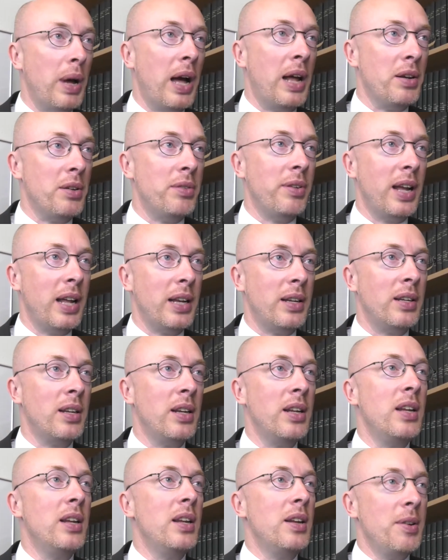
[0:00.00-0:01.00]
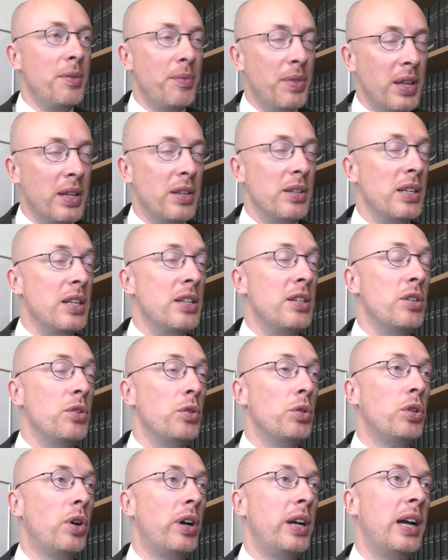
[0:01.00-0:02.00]
behandelt werden, äh, sind sie
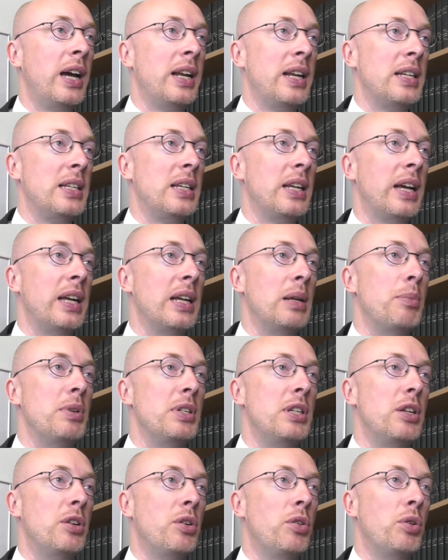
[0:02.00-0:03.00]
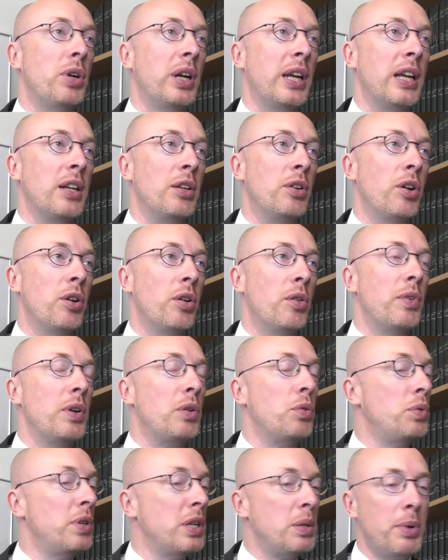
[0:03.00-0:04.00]
so teuer, dass sie regelmäßig nicht konkurrieren können. Und
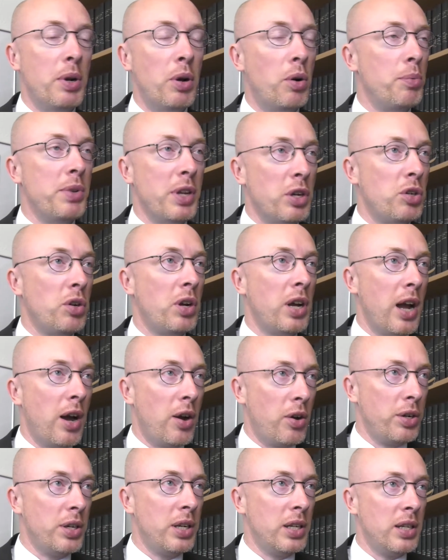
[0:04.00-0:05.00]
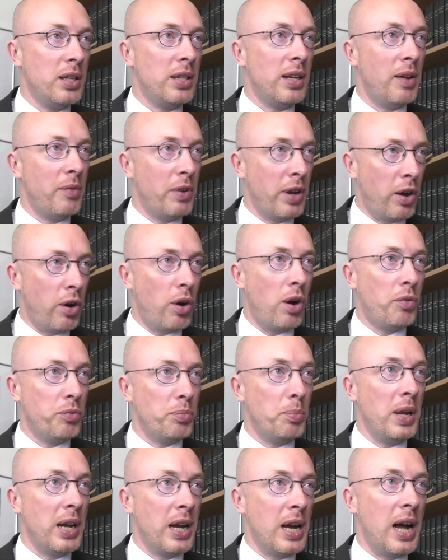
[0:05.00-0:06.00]
wir tun das bei der Umsatzsteuer ja auch nicht. Da haben wir ja auch
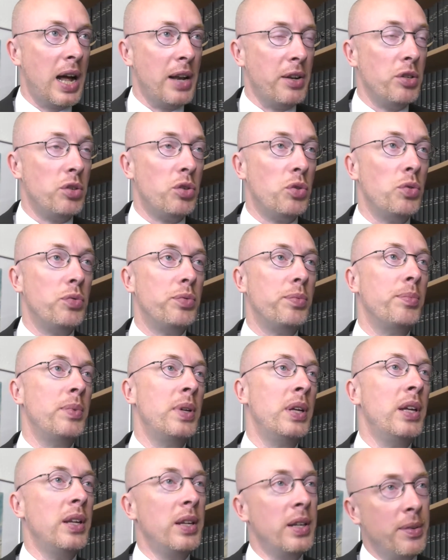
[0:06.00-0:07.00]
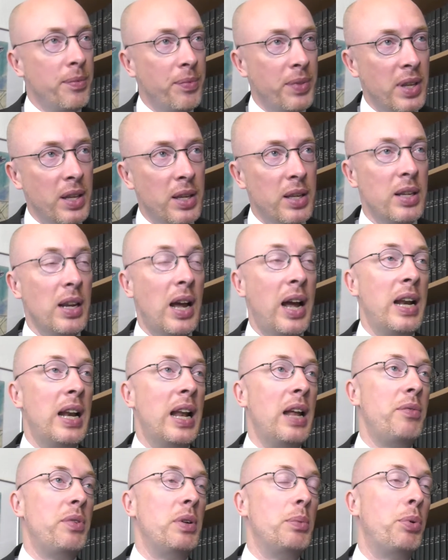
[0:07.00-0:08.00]
oft mehrere Handelsstufen. Äh, ein
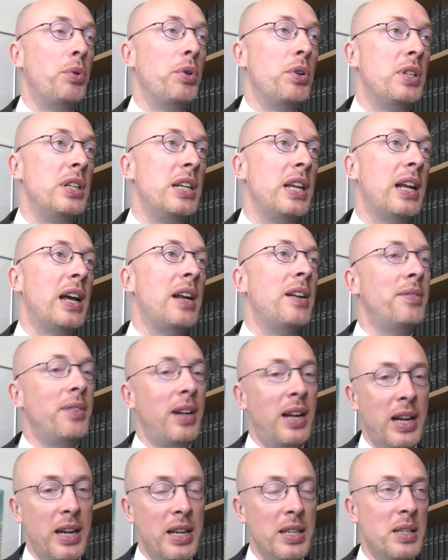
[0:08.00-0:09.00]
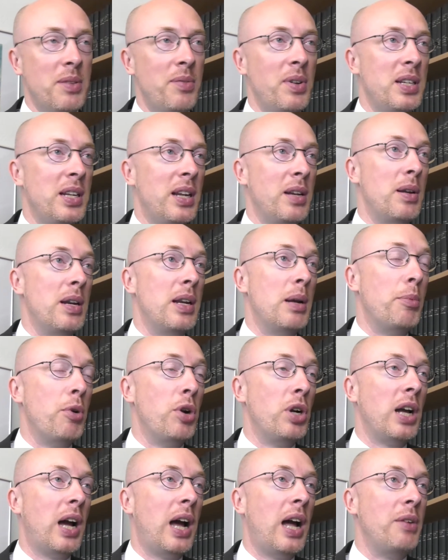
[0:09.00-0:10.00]
Landwirt produziert eine Ware, sie wird dann in der
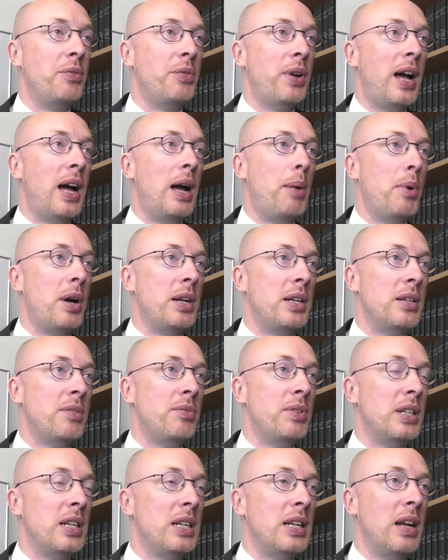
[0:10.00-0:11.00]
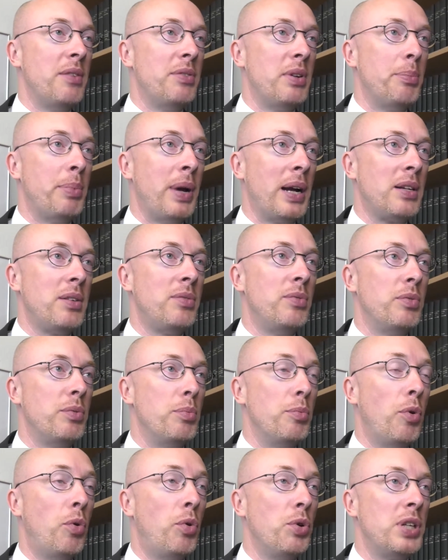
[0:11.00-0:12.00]
Molkerei verarbeitet, wird hinterher verpackt, wird
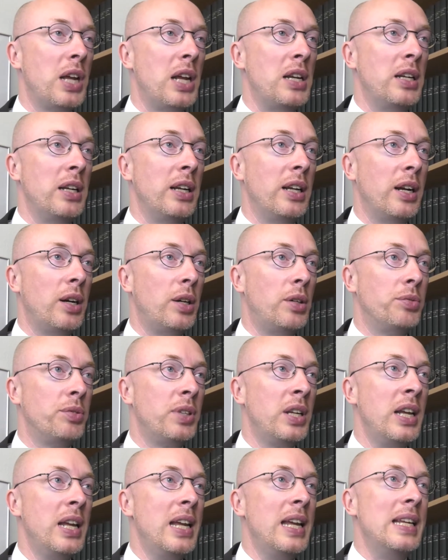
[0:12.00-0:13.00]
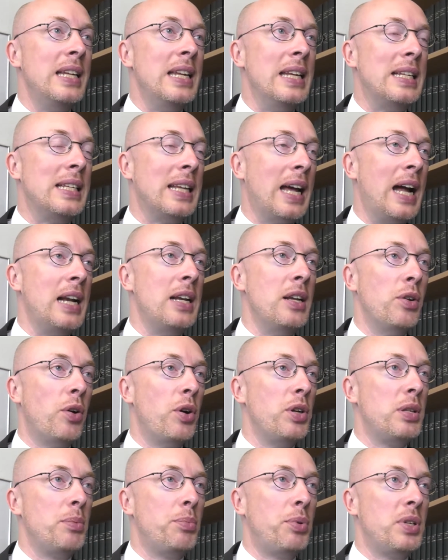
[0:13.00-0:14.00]
vom Großhandel gekauft. Die zahlen die
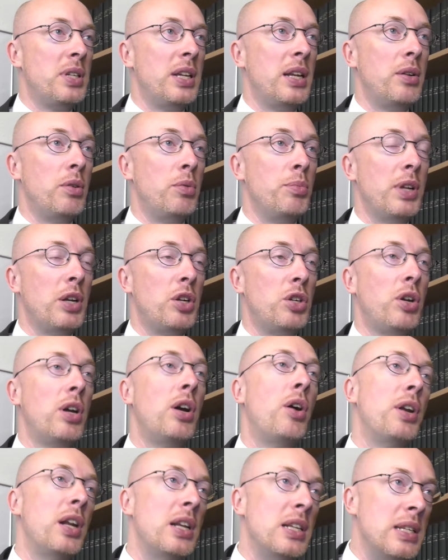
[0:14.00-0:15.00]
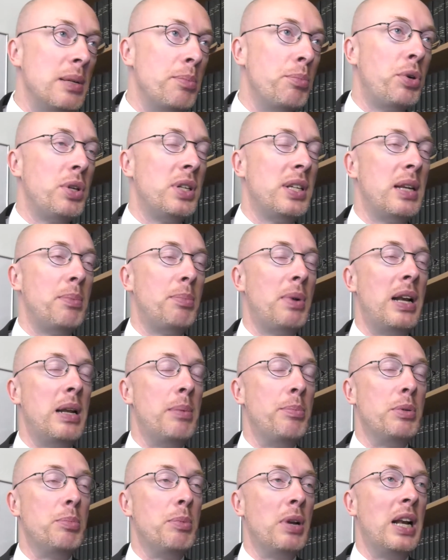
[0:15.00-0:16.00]
19 Umsatzsteuer oder die 7 bei
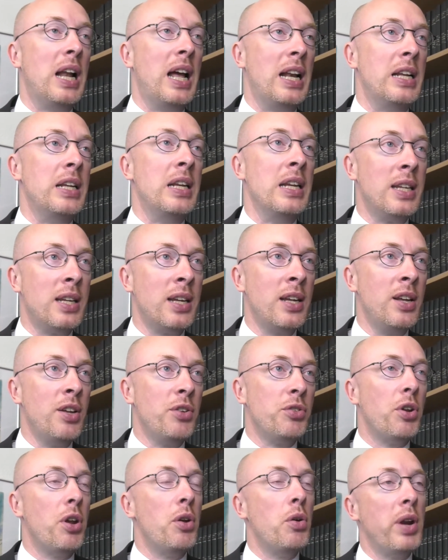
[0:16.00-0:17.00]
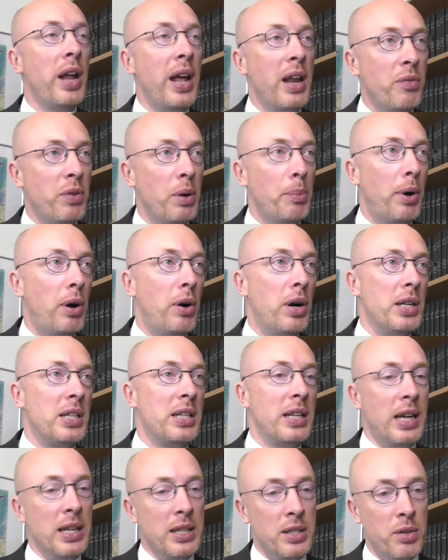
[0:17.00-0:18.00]
Lebensmitteln alle nicht, sondern nur der Endverbraucher
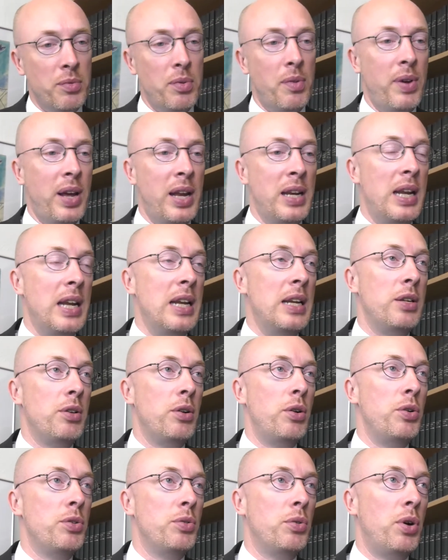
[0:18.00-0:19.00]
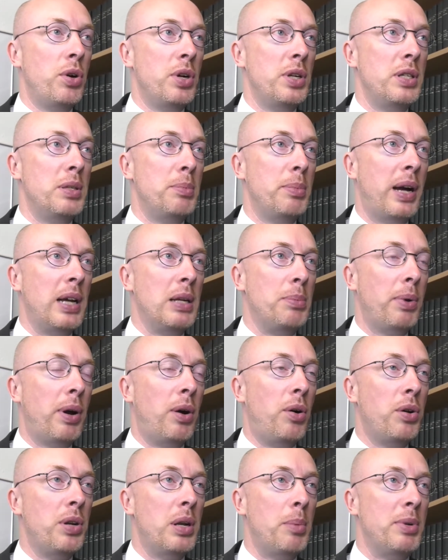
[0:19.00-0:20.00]
zahlt sie. Und wir werden ähnliche Lösungen auch in diesem Bereich
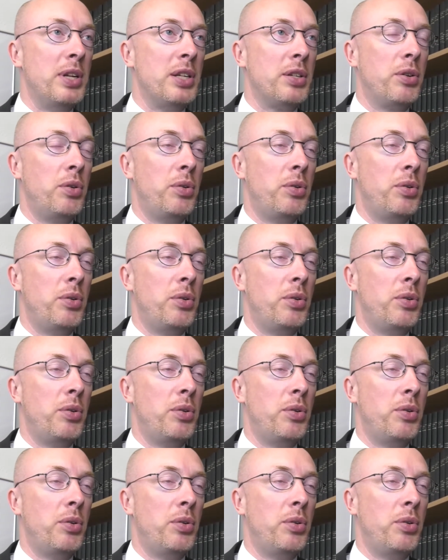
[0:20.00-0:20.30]
brauchen, damit das